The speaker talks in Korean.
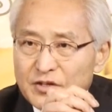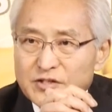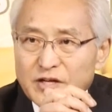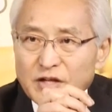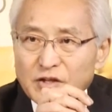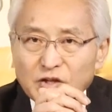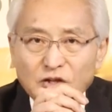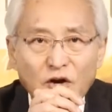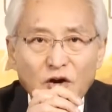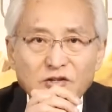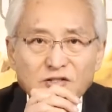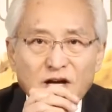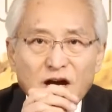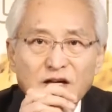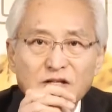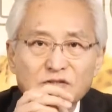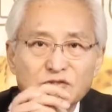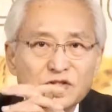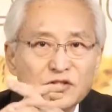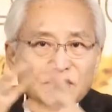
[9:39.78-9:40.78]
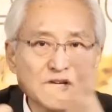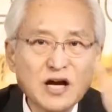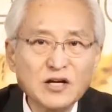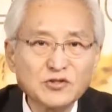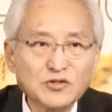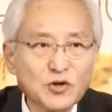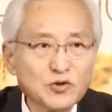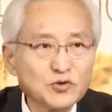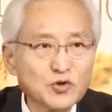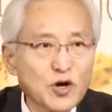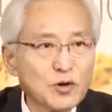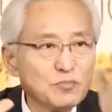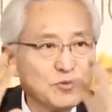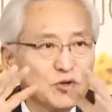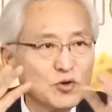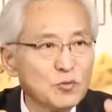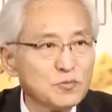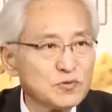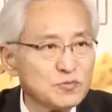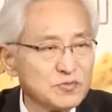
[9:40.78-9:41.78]
이젠 더 이상 지상 성소가
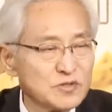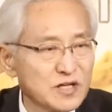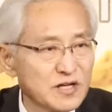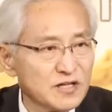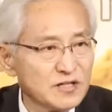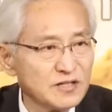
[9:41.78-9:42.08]
필요 없습니다.